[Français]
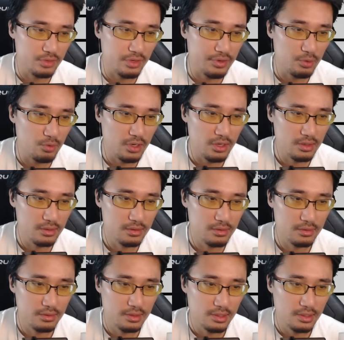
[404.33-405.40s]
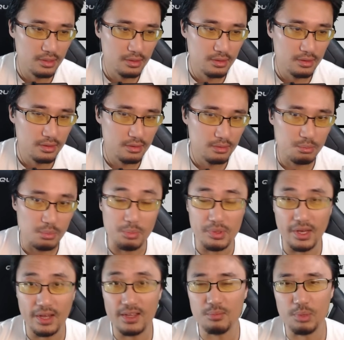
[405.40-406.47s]
vous savez quoi bah
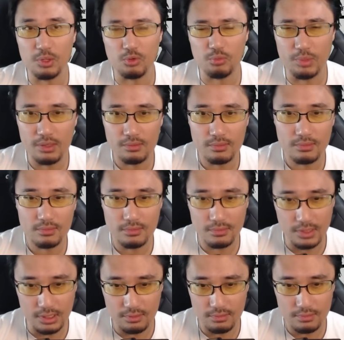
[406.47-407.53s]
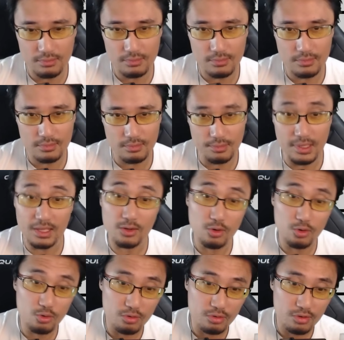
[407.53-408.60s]
Mirai n'est pas tombé. Voilà. Mais
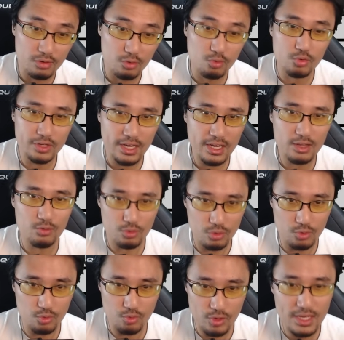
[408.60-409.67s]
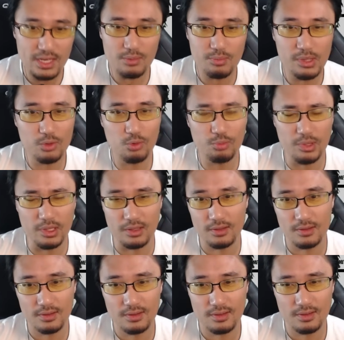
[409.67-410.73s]
euh, Goku, Kai, lui, il est bien tombé.
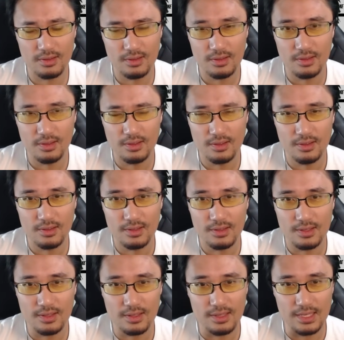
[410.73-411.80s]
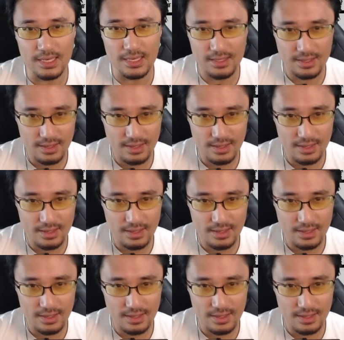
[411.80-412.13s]
Il